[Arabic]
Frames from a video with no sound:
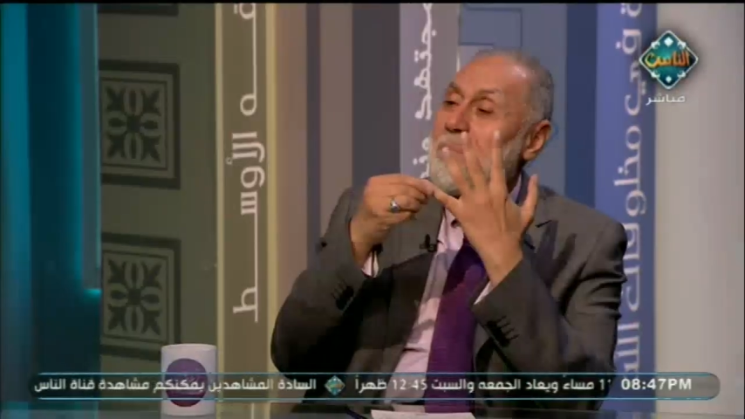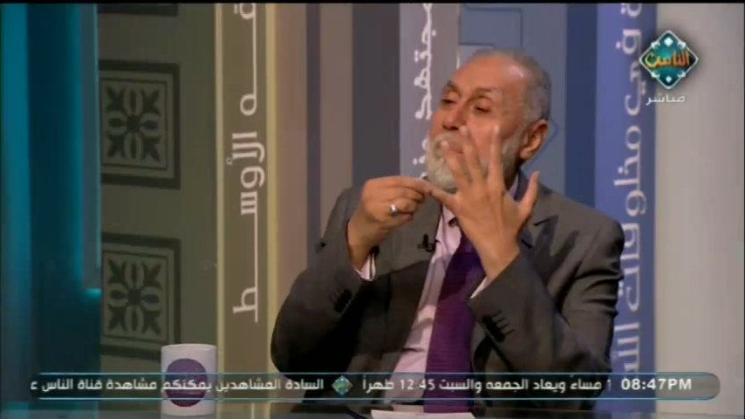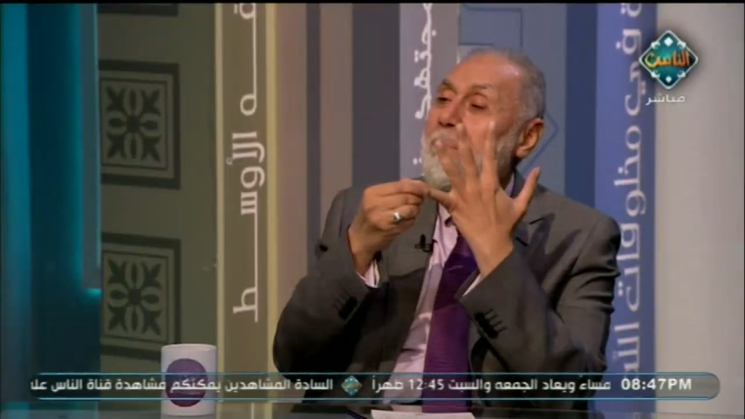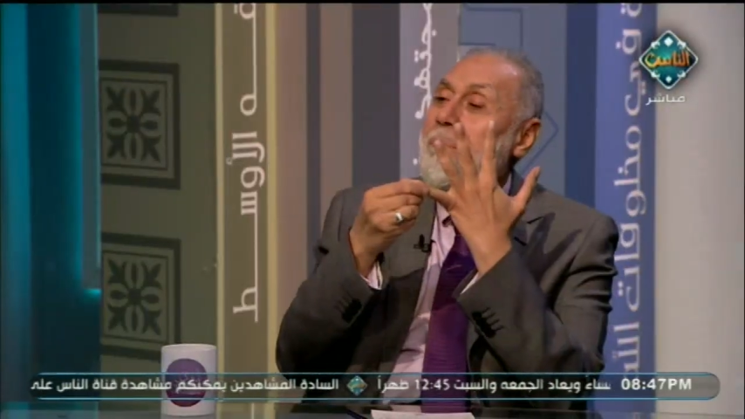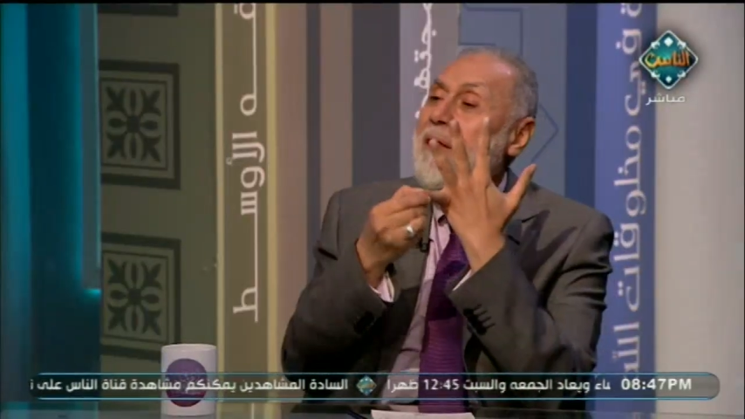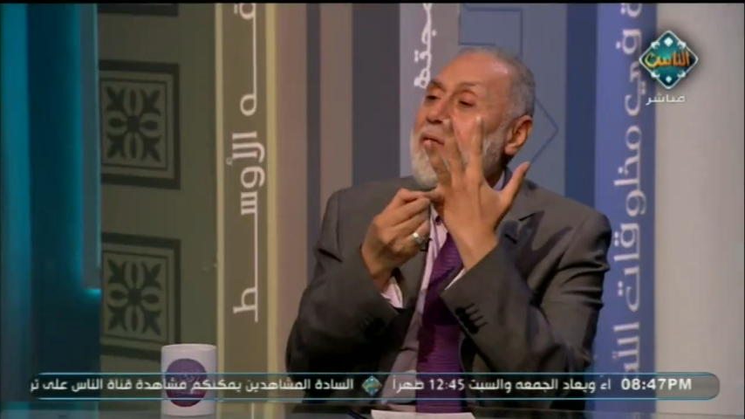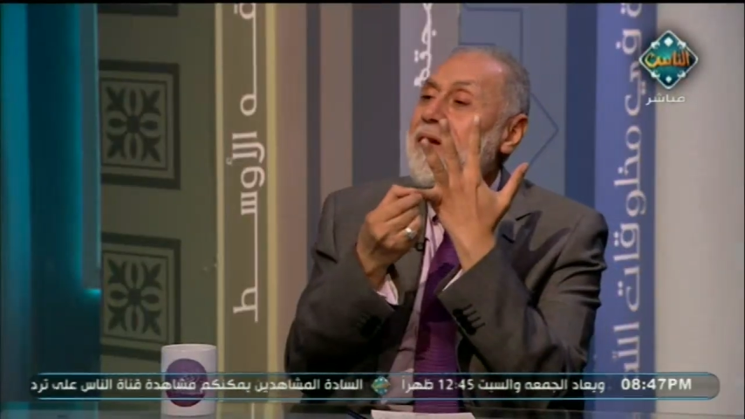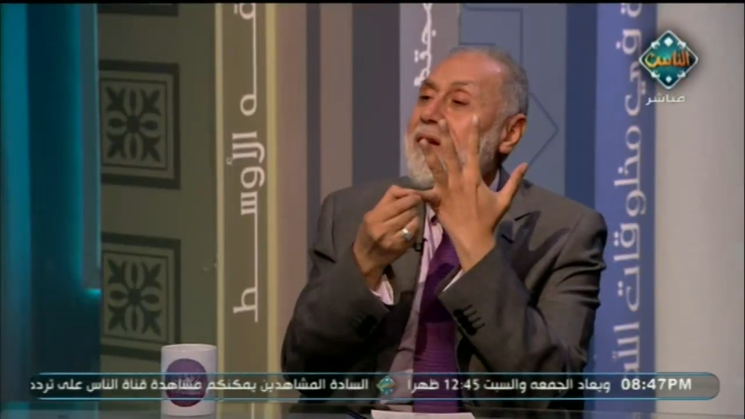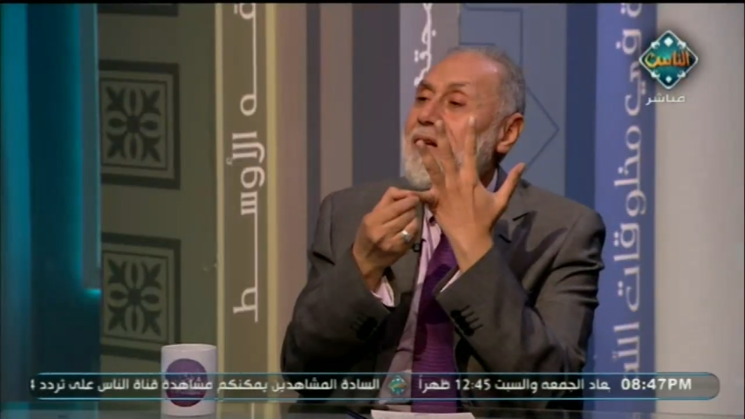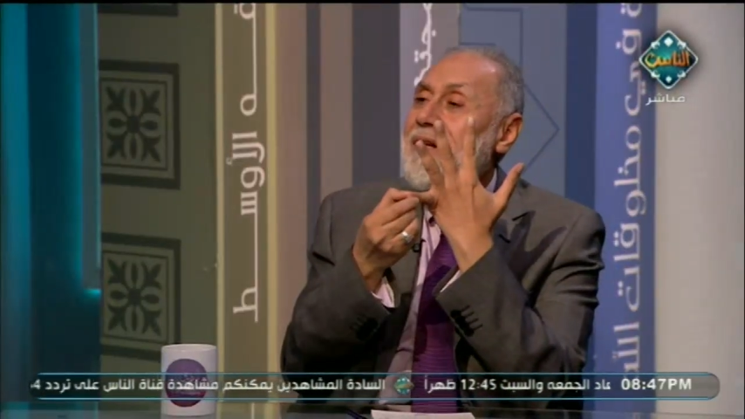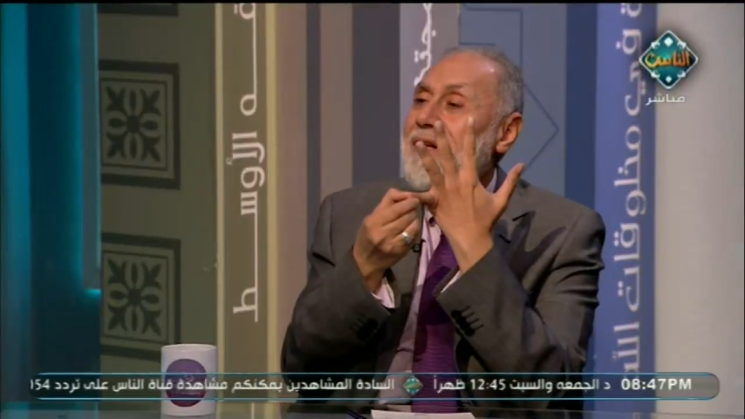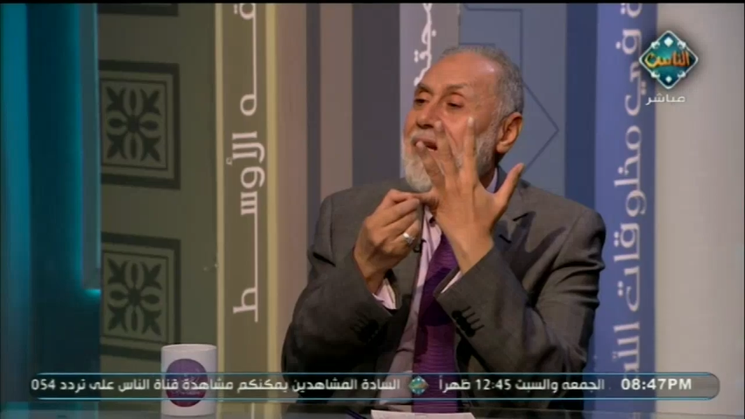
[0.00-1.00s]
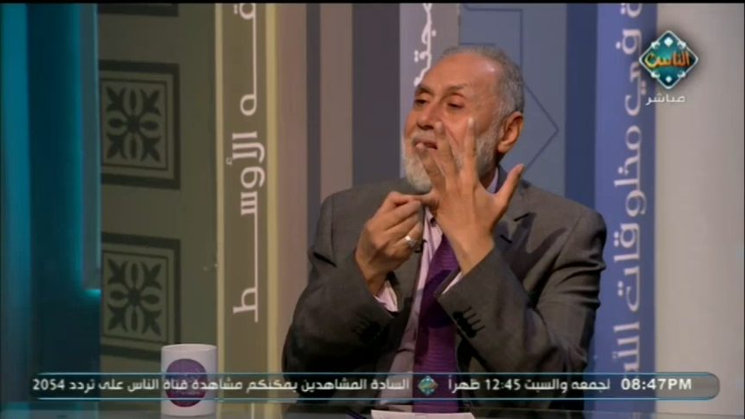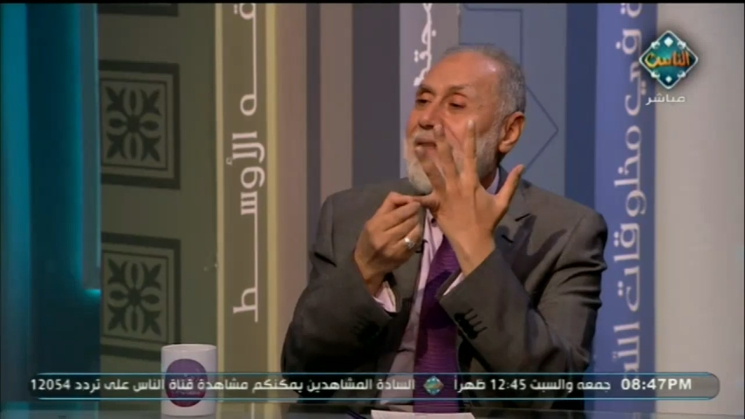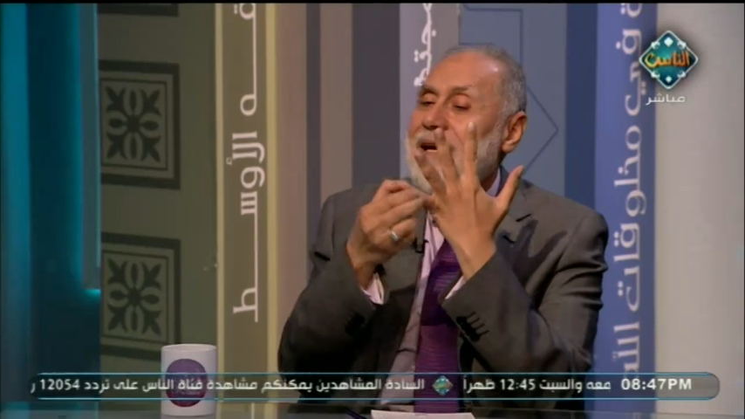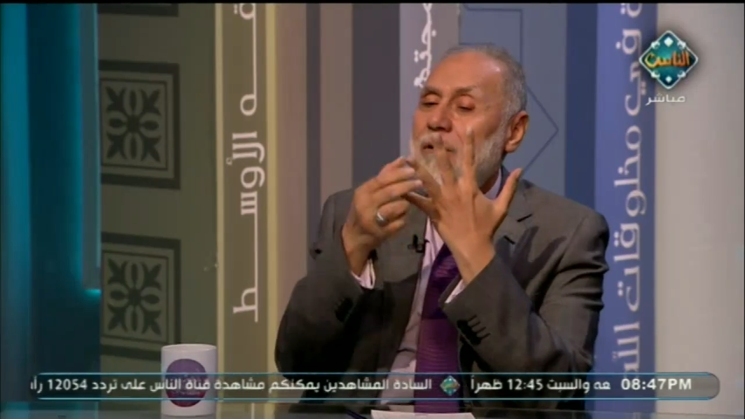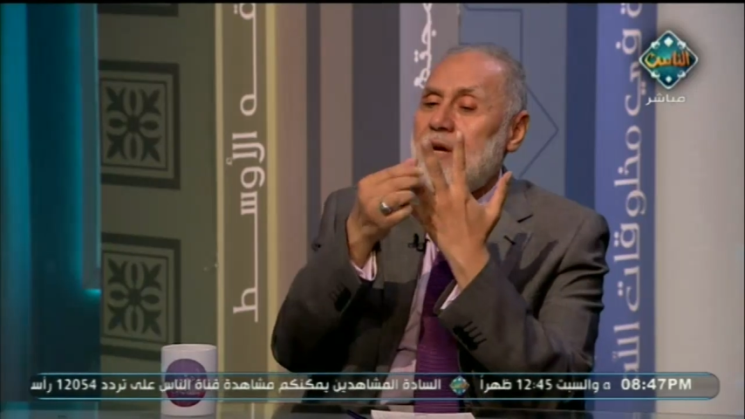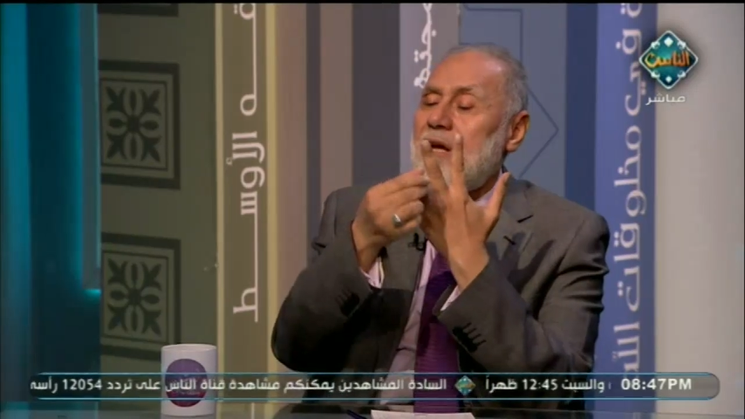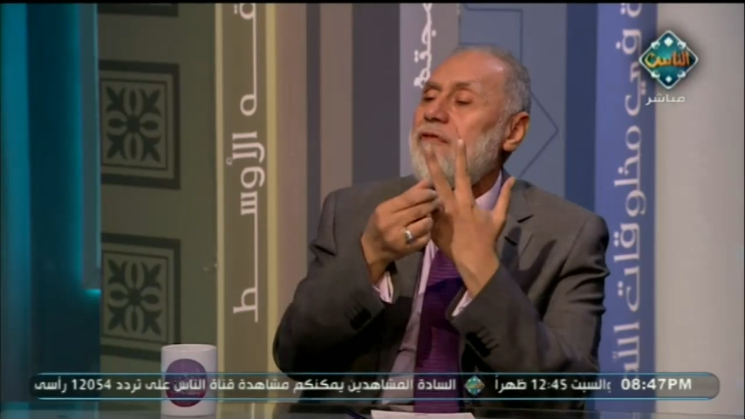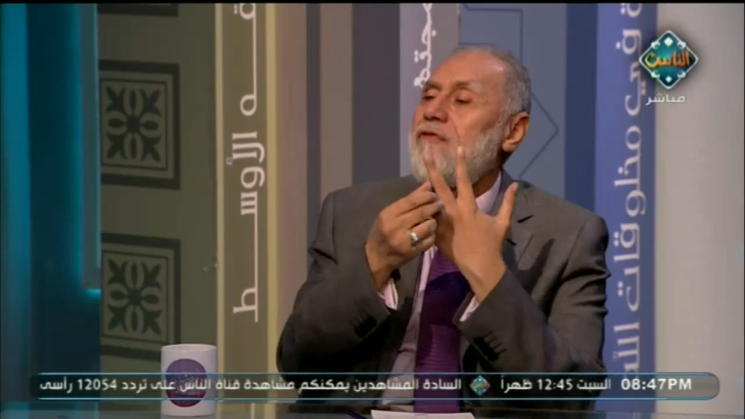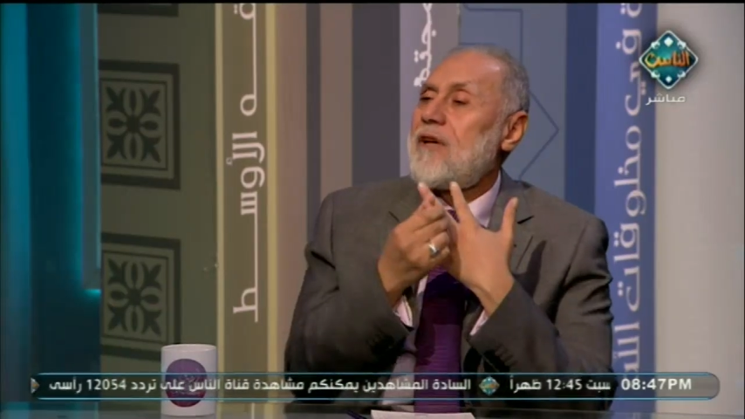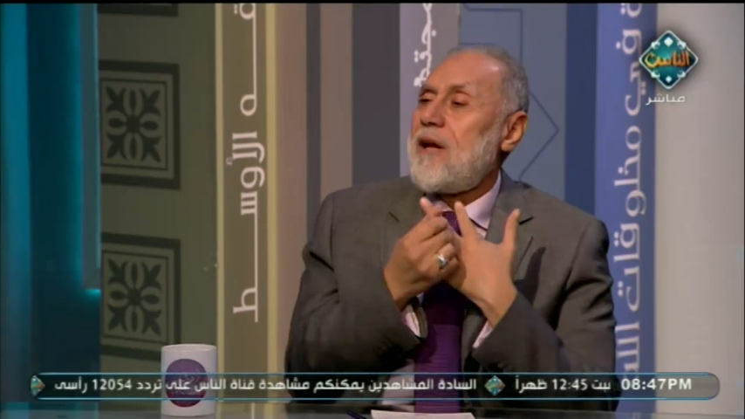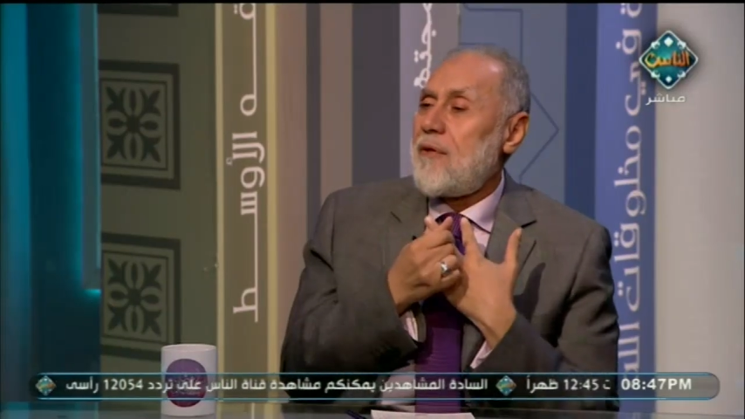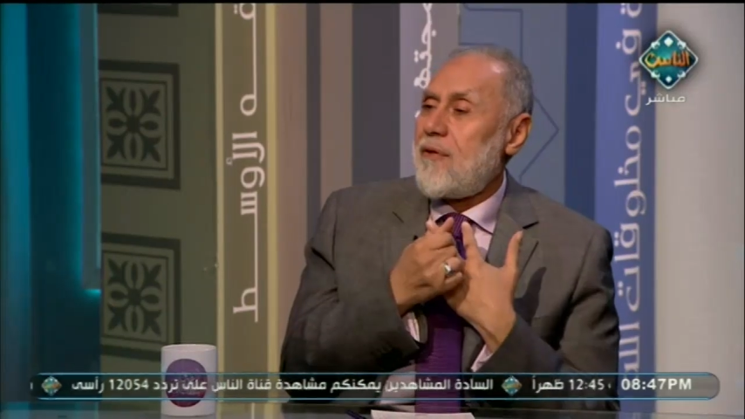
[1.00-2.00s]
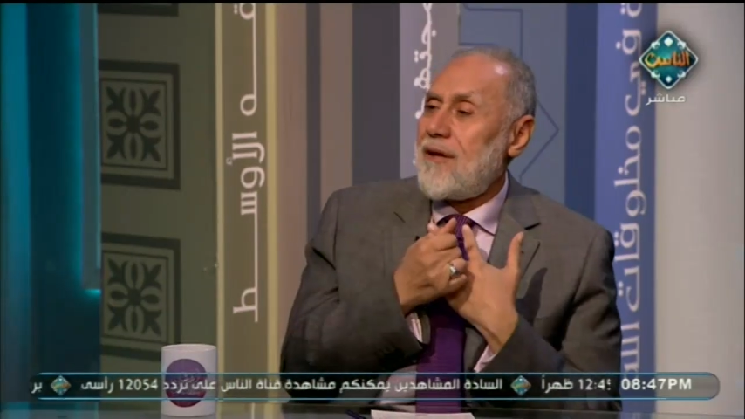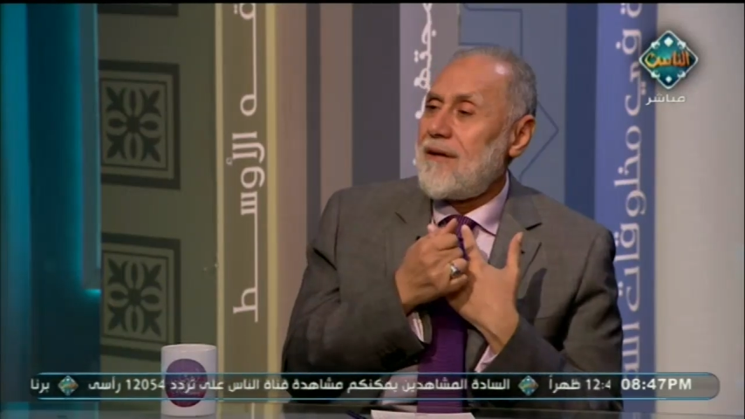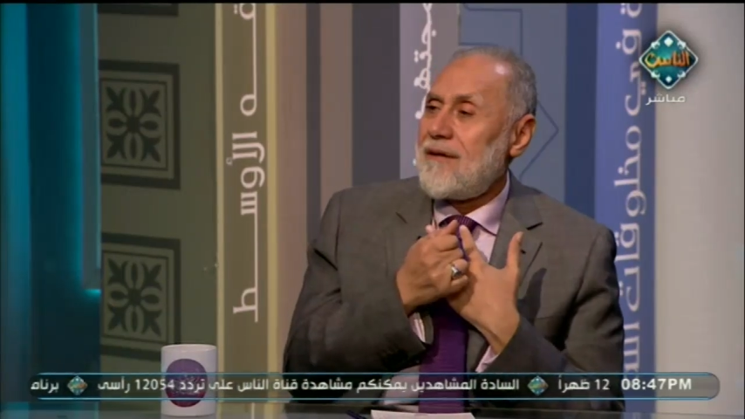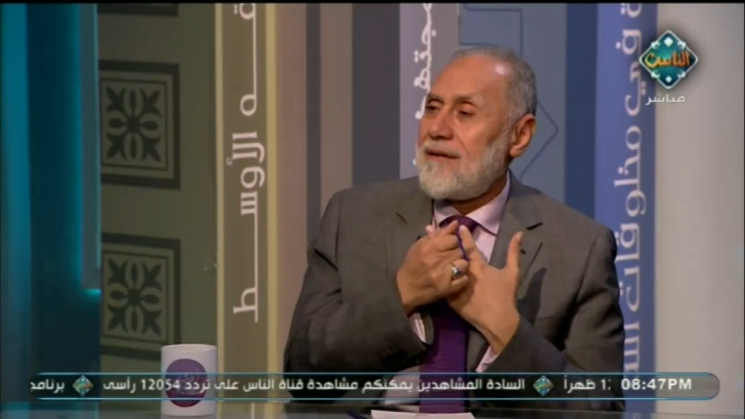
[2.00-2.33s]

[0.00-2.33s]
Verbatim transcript: بذل الندى وكف الاذى